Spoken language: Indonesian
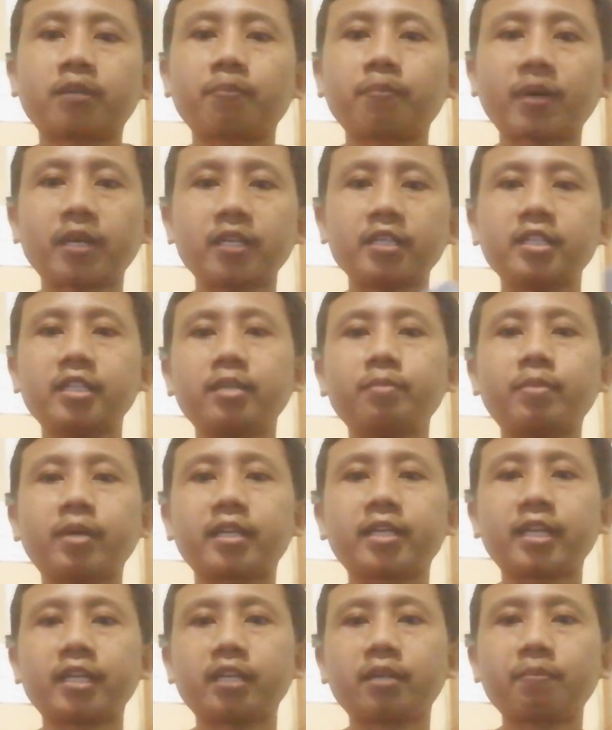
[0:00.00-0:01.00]
depan ini
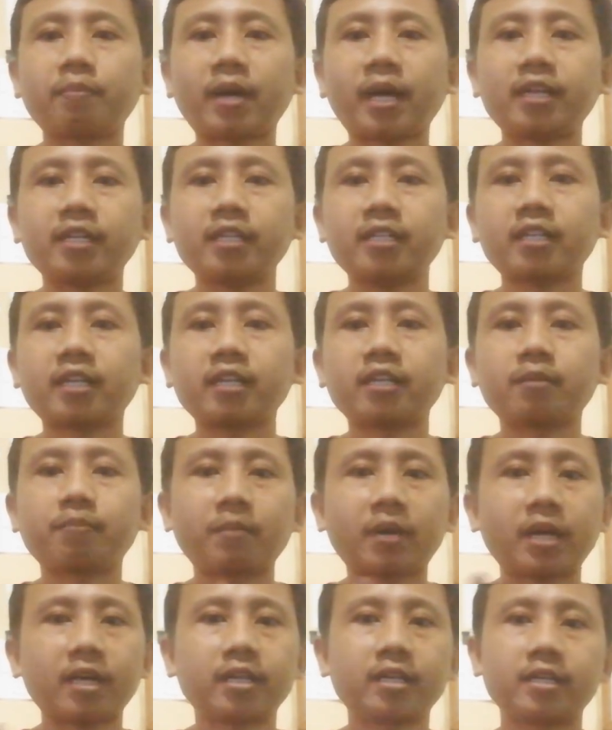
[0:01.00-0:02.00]
bagian depan ini kan
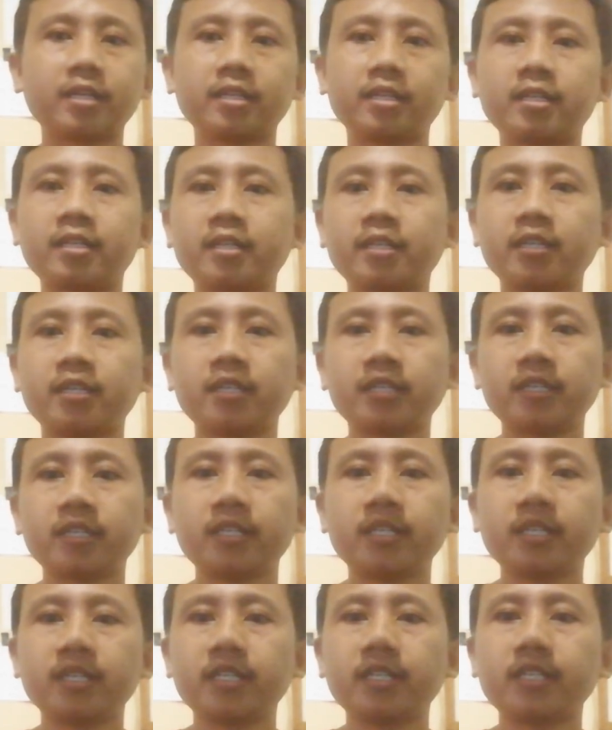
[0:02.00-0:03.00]
depan
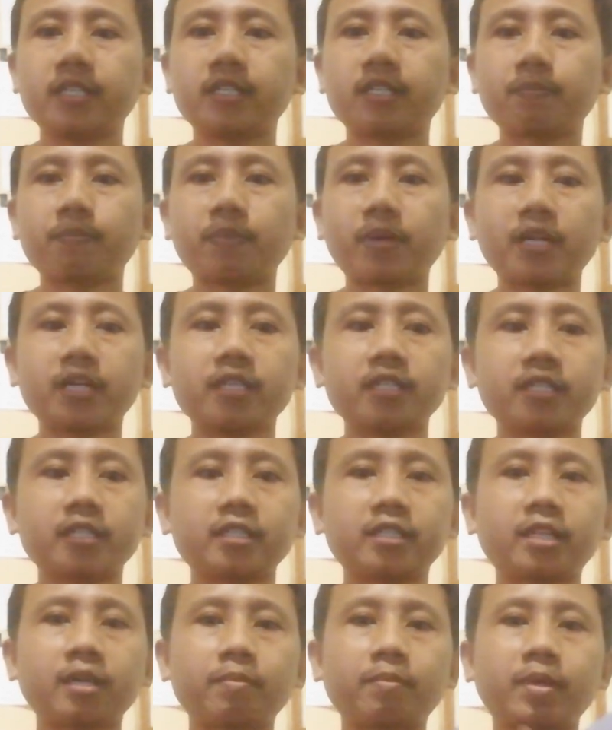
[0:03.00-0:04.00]
ini depan
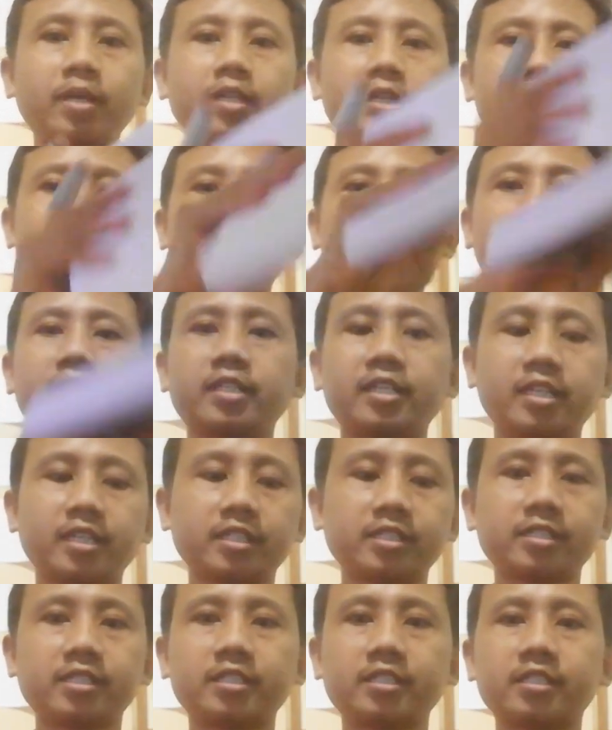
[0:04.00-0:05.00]
kita balik gini
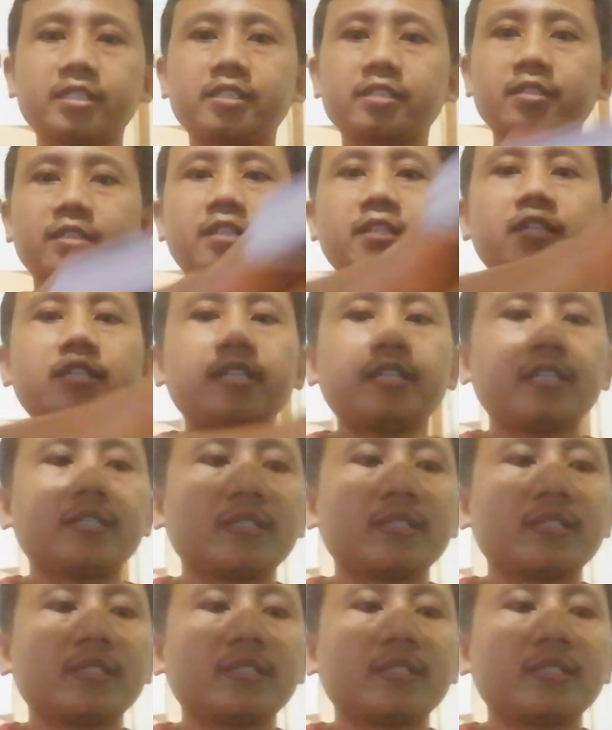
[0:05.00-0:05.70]
guys oke okay.